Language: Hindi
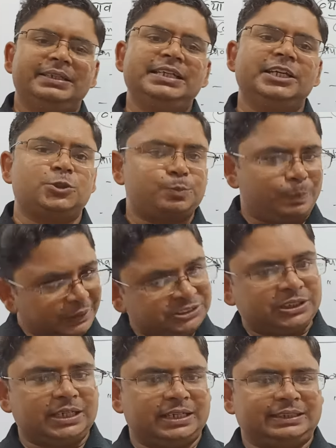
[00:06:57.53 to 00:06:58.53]
ये
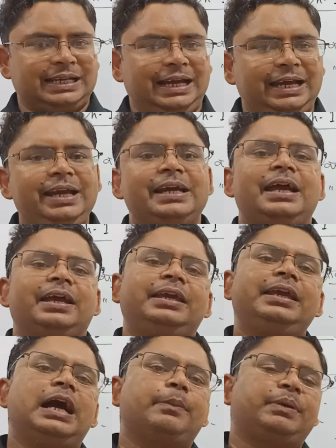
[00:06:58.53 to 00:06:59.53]
स्पष्ट करता है
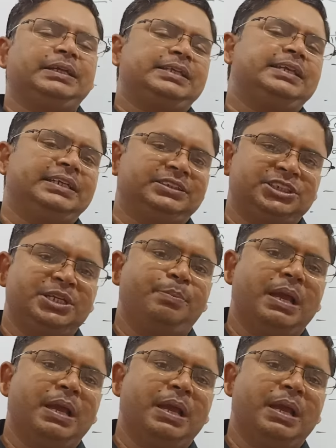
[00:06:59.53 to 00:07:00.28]
कि आप कितने अच्छे